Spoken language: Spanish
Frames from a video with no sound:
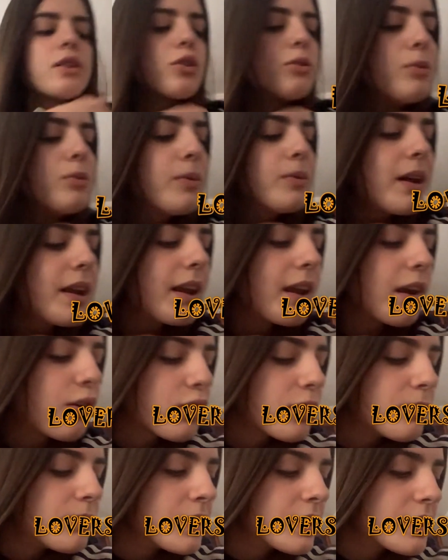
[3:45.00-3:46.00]
¿Cómo voy a leer
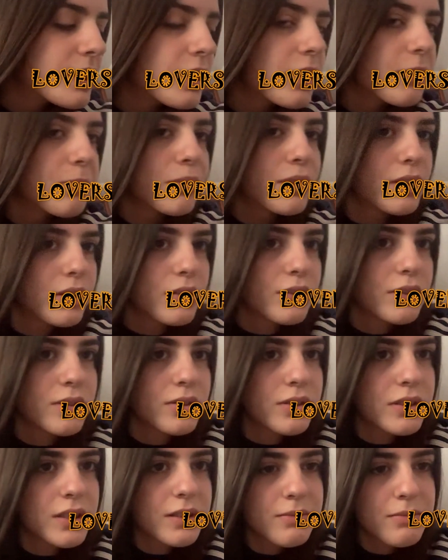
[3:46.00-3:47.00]
los comentarios? Pues no
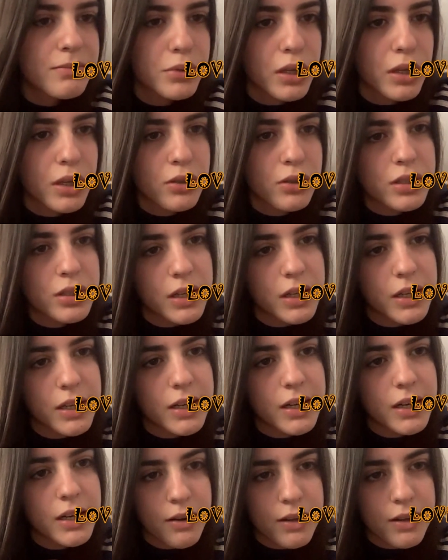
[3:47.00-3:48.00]
lo sé. Porque no se
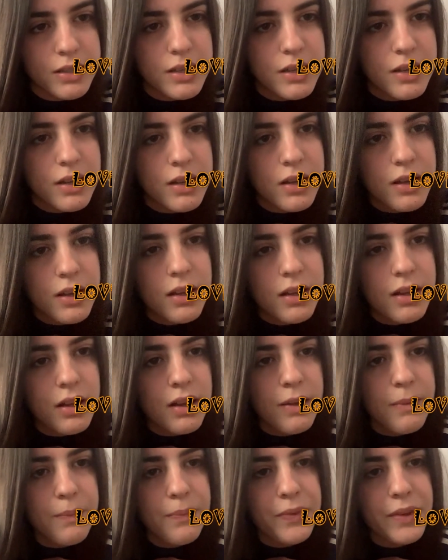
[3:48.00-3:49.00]
ve al revés.
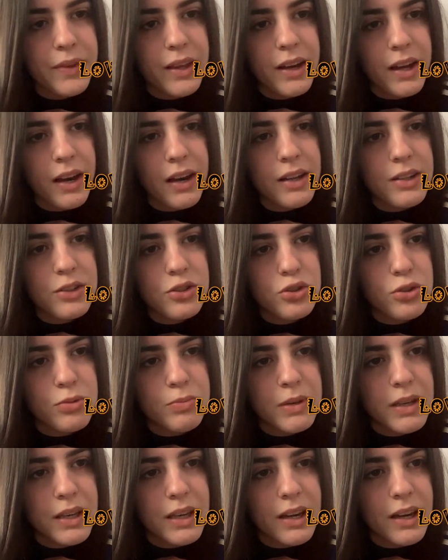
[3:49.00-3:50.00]
Carla
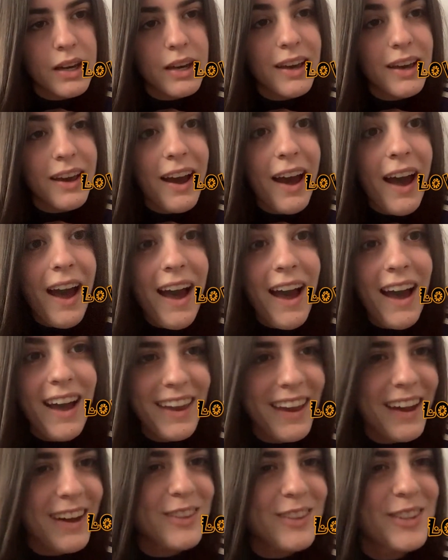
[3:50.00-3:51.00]
Chupi llegue ¡Ah!
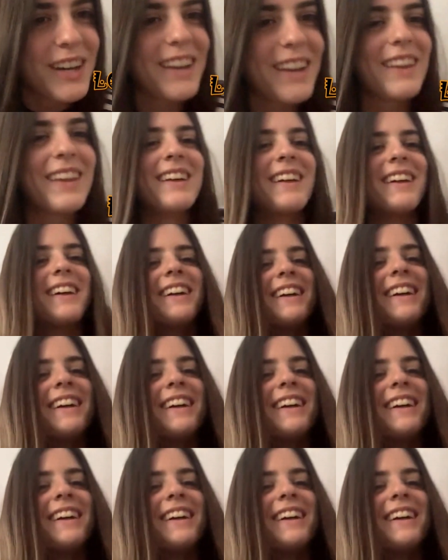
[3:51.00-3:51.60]
Ha llegado tarde.